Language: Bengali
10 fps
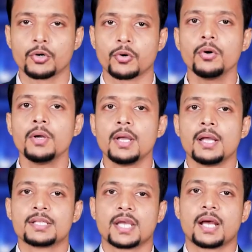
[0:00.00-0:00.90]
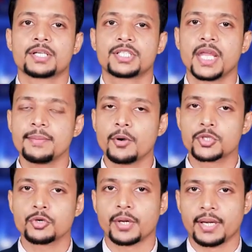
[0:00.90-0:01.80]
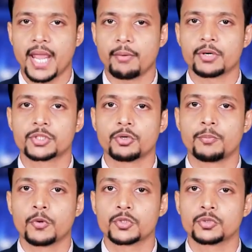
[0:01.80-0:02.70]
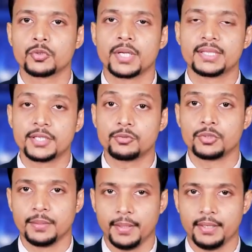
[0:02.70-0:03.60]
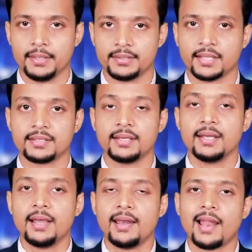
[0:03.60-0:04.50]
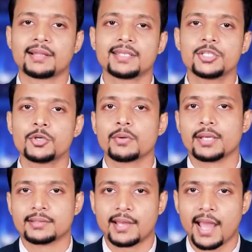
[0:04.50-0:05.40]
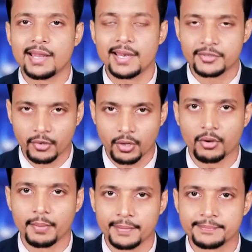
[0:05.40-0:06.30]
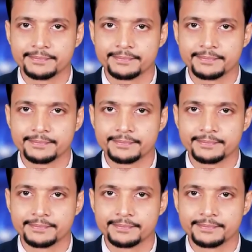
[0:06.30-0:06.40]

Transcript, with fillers: সংগ্রহ যা সেই বছরের অ্যাওয়ার্ড শো পর্যন্ত নেতৃত্ব দেবে তাতে লাতিন সঙ্গীত হাইলাইট করা হবে